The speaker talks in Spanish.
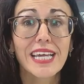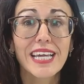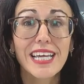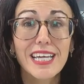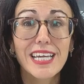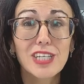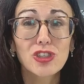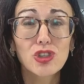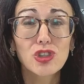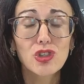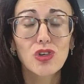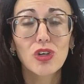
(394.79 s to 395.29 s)

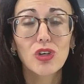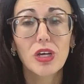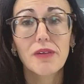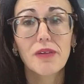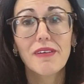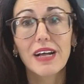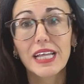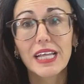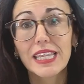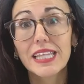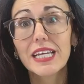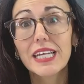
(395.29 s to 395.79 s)
Eso es lo que van
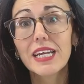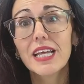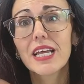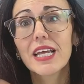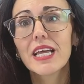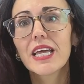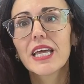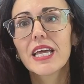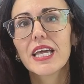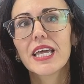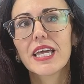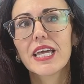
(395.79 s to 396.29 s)
a hacer
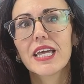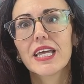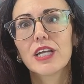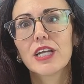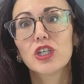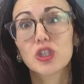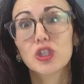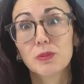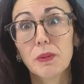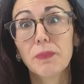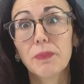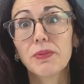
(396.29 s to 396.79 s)
eh,
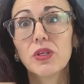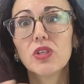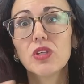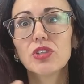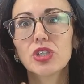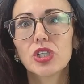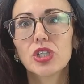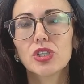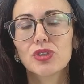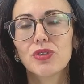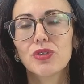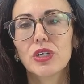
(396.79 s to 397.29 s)
los péptidos y
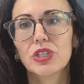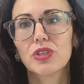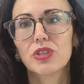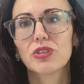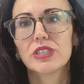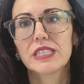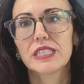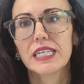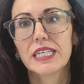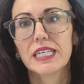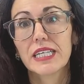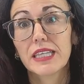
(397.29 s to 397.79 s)
los factores
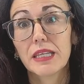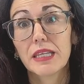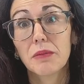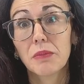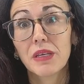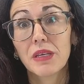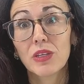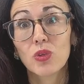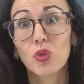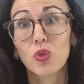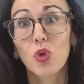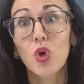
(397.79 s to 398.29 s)
de
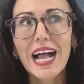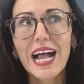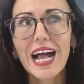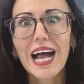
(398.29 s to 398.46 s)
crecimiento,